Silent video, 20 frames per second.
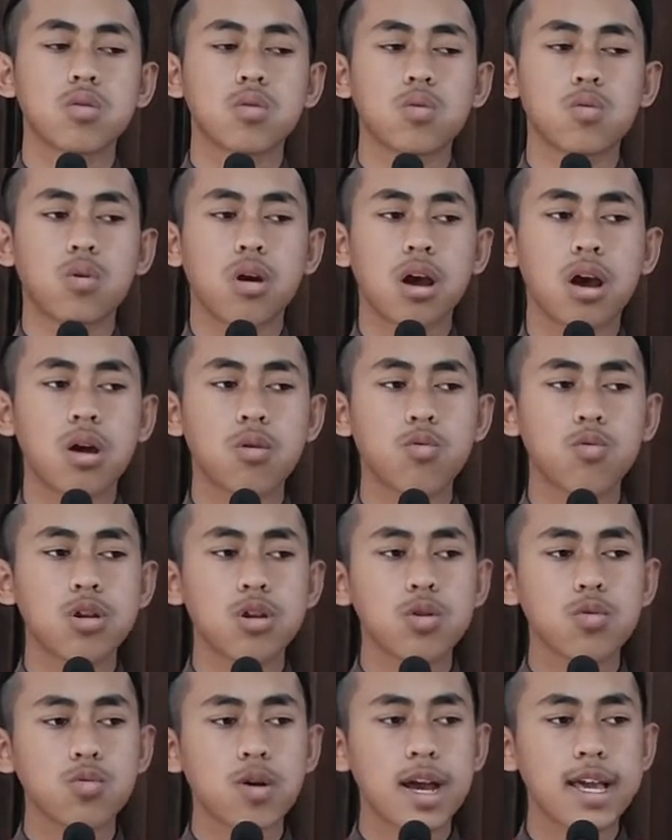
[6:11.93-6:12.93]
Wawun
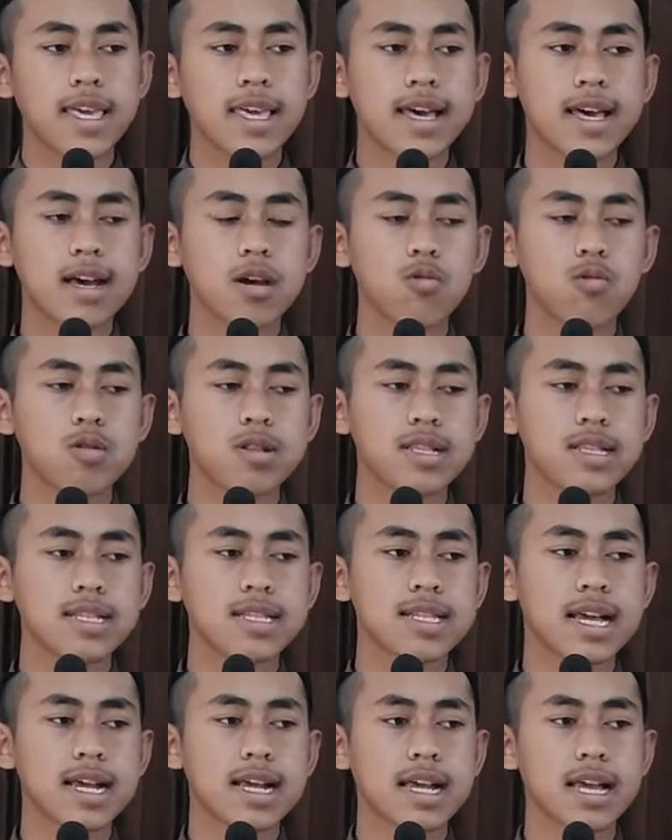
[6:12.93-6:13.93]
wayaun
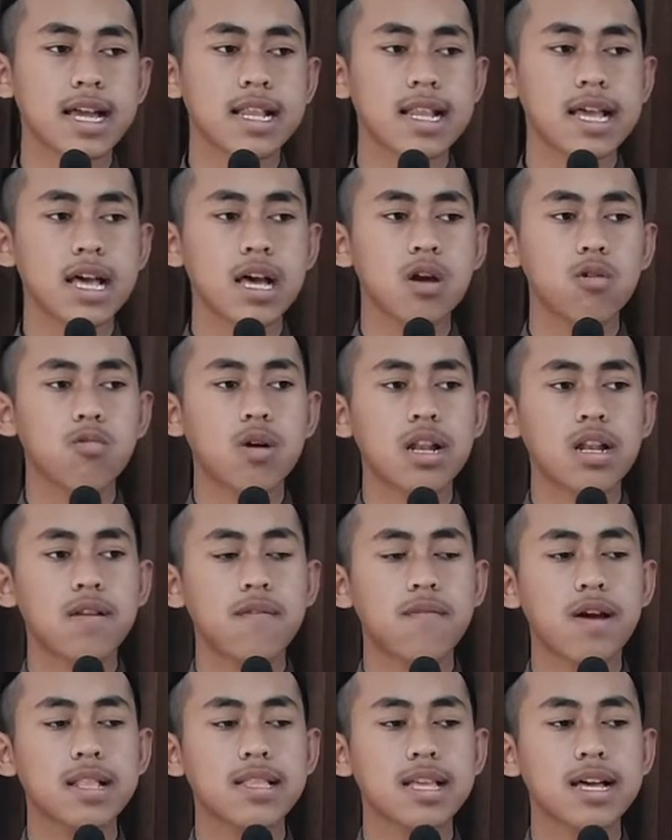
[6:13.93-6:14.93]
sakana wan
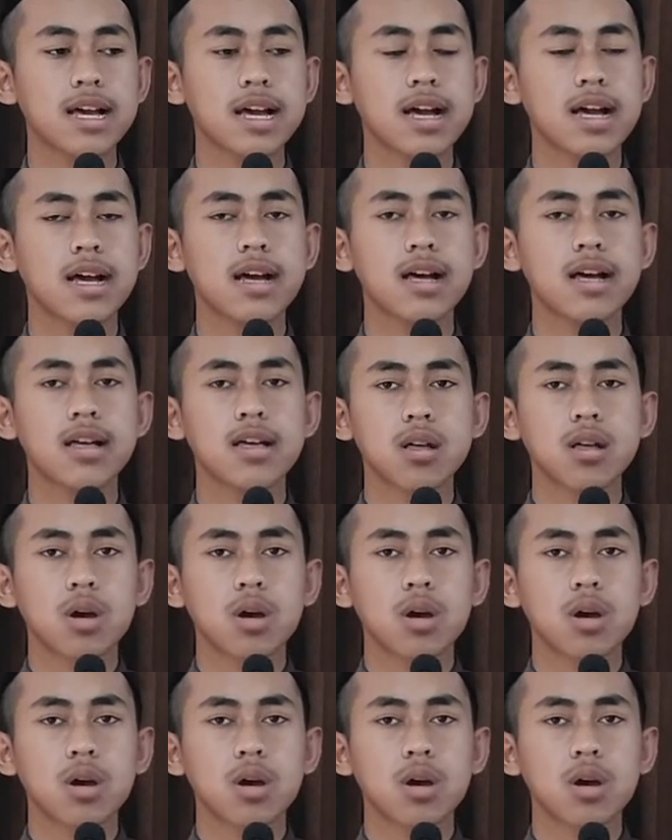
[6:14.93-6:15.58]
fataha